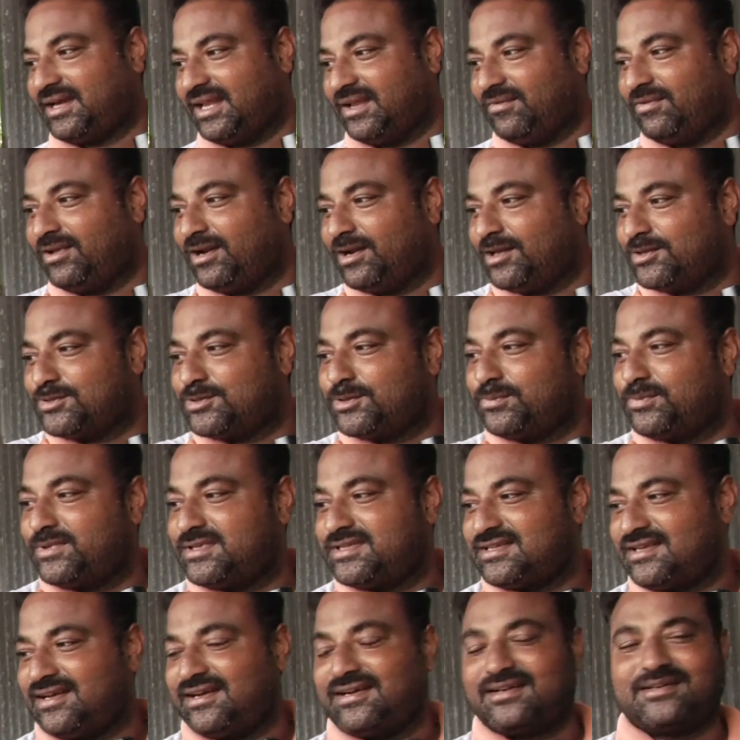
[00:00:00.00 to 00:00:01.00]
టీవీలో
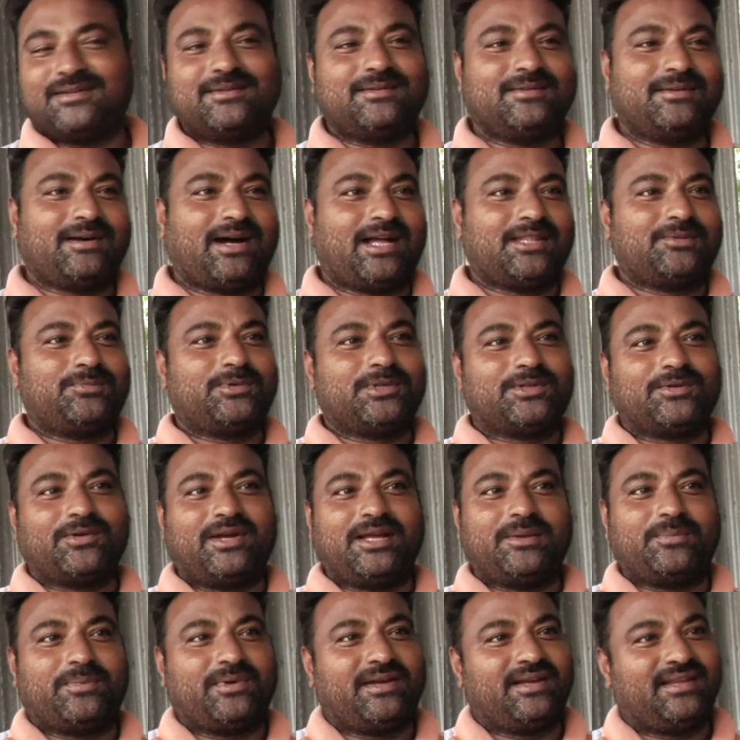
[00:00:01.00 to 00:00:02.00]
చూపించినట్టు అద్భుతం
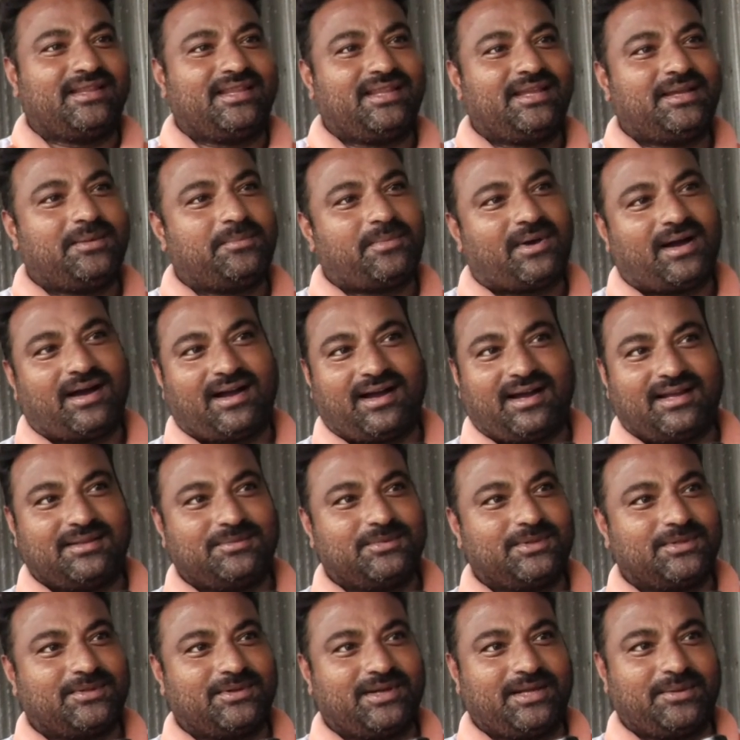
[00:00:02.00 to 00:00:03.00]
అయిపోయింది మహా
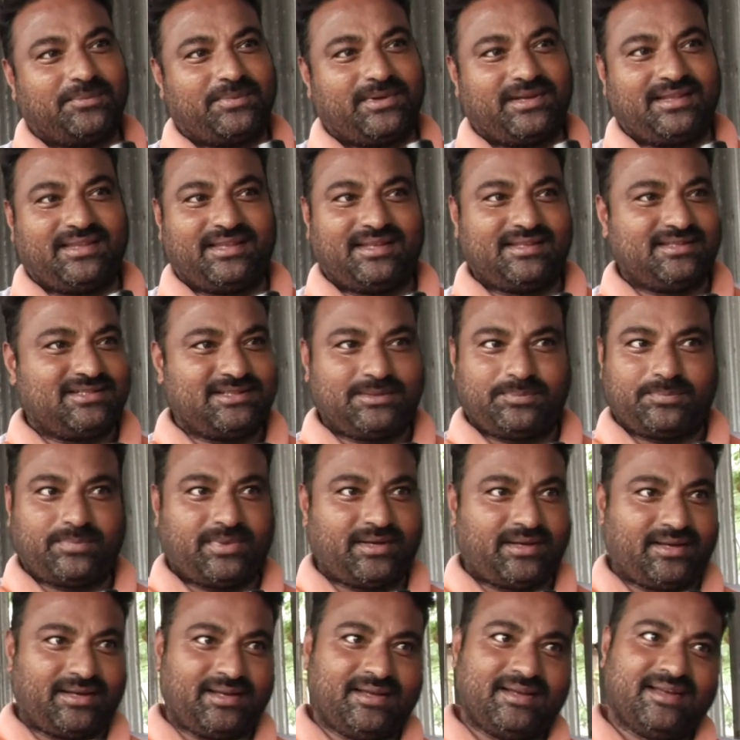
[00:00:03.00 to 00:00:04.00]
అద్భుతం అయిపోయింది అని
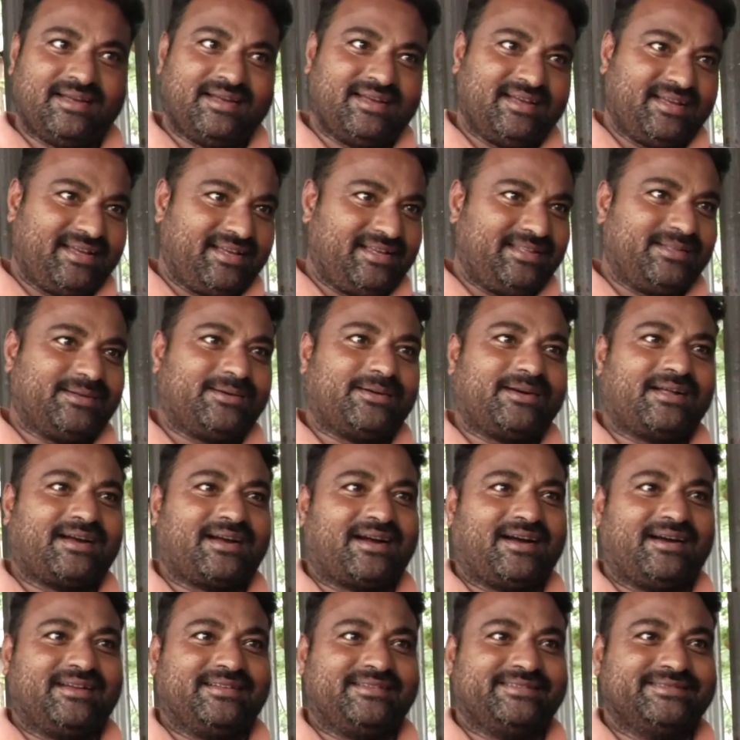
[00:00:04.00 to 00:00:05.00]
చెప్పే ఇది కూడా
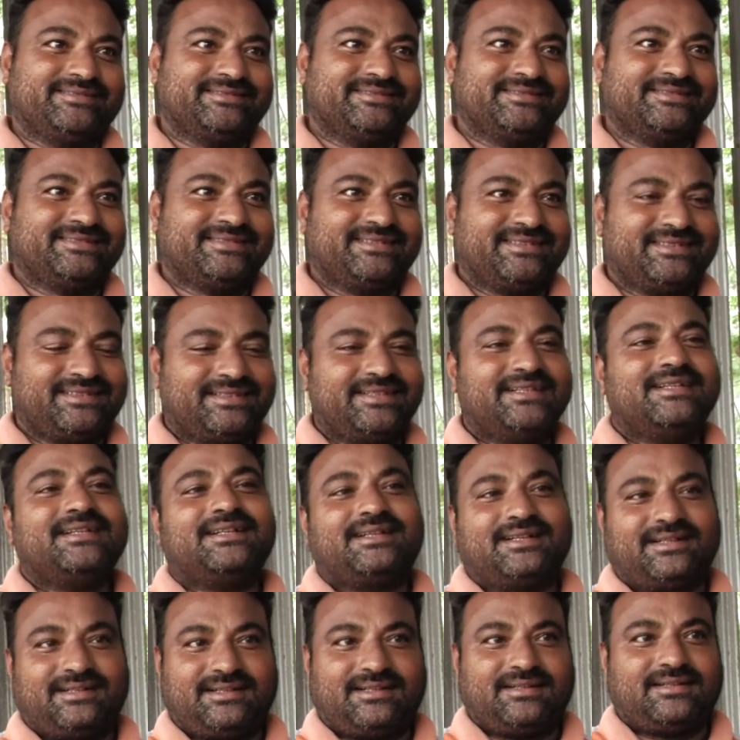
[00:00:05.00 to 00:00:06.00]
కాదు
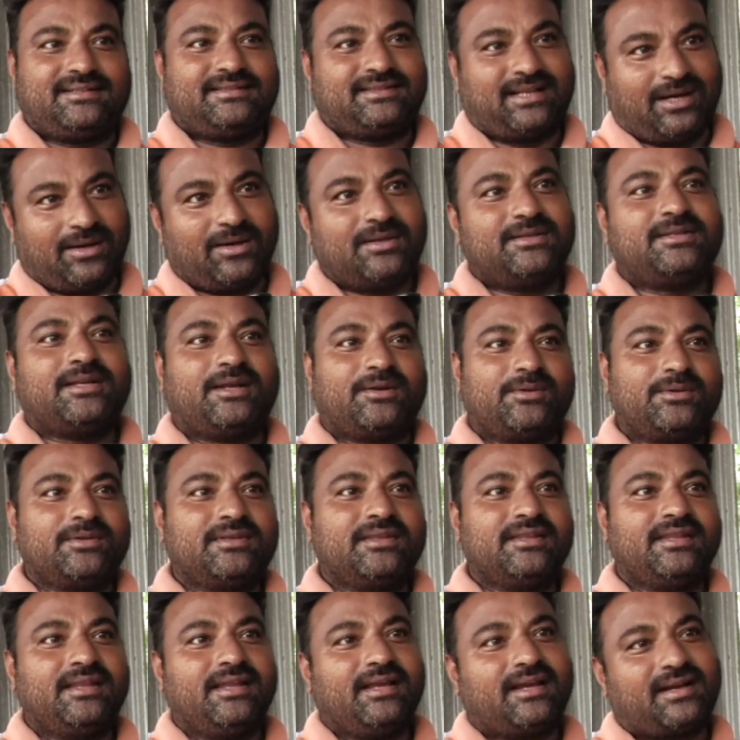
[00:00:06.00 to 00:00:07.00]
జారు
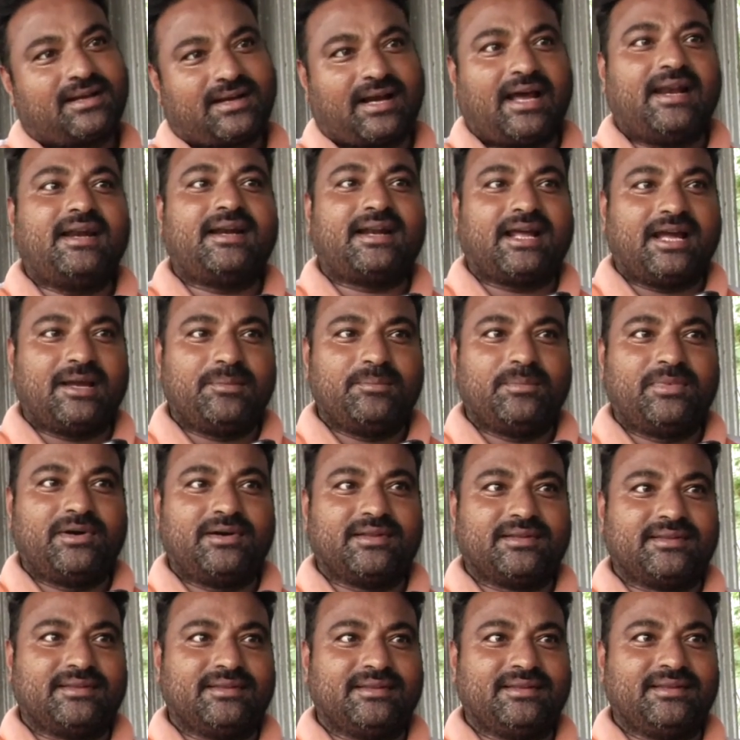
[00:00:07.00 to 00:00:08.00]
జరుగుతుంది కానీ టైం
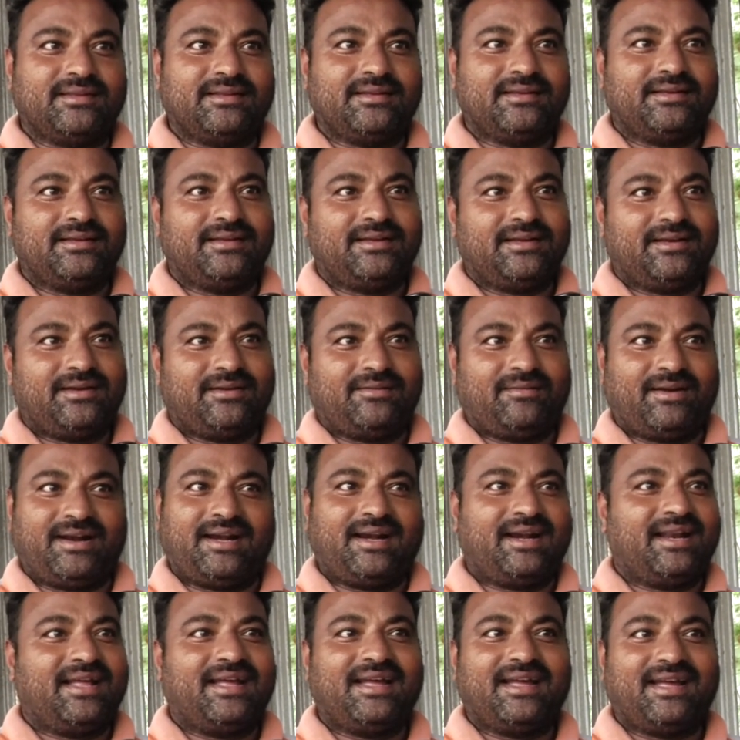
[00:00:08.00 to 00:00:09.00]
పడుతుంది
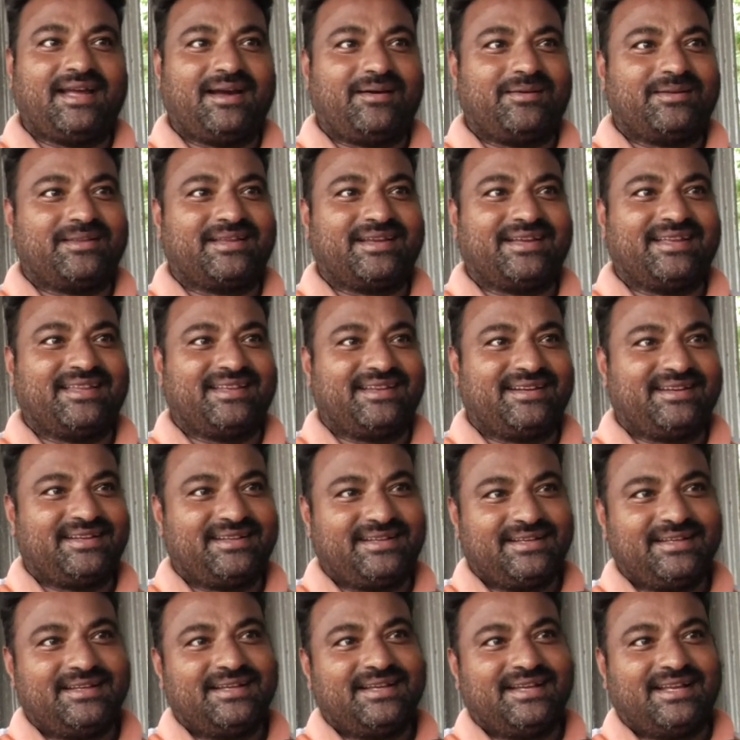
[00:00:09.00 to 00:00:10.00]
వెంటనే అవదు కదండి
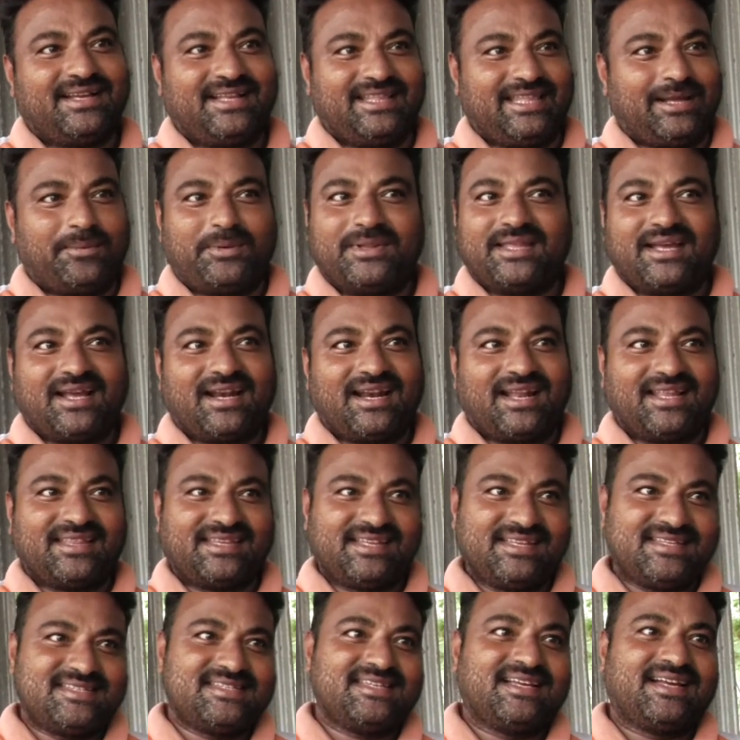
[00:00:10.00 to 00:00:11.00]
దెబ్బ
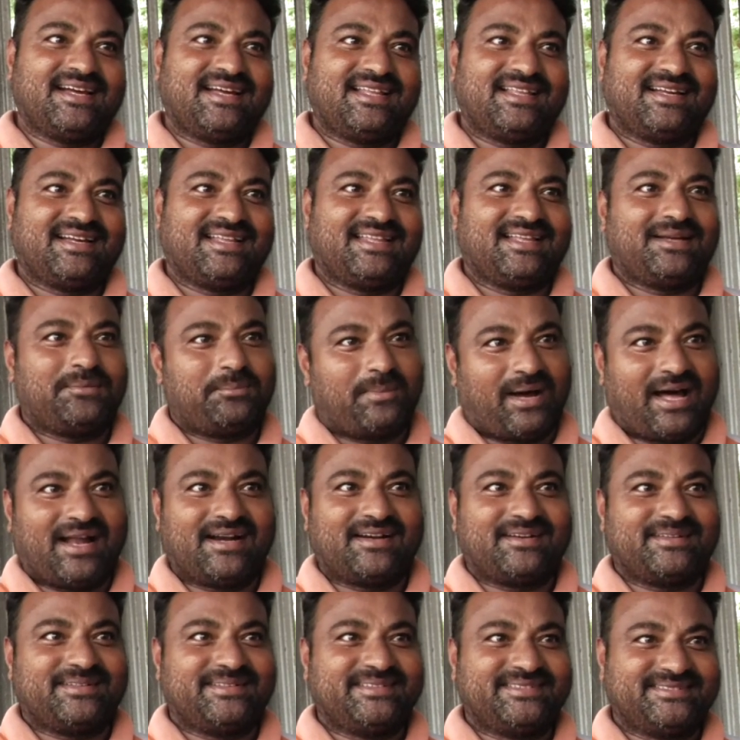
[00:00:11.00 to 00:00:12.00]
తగిలినంత ఈజీ కాదు కదా
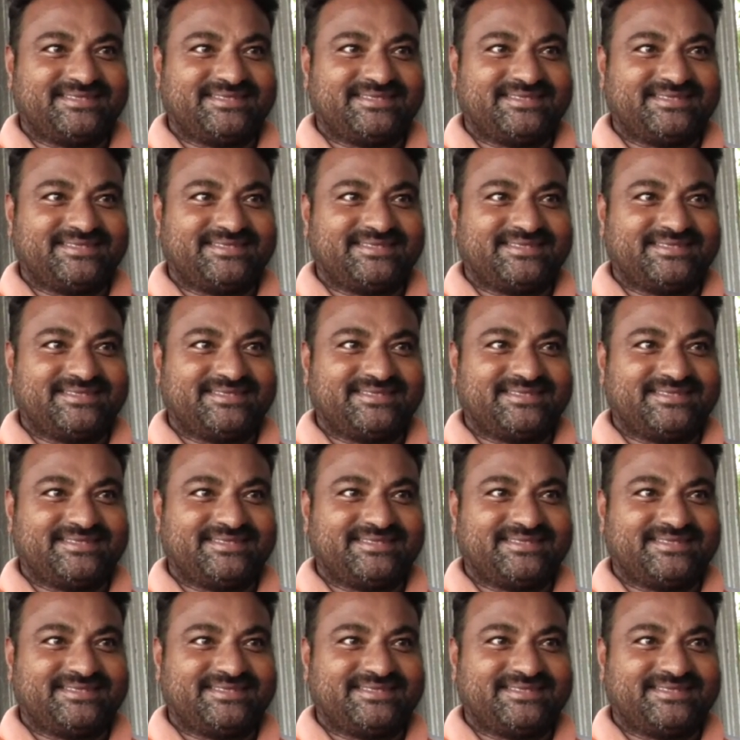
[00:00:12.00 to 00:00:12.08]
మానడం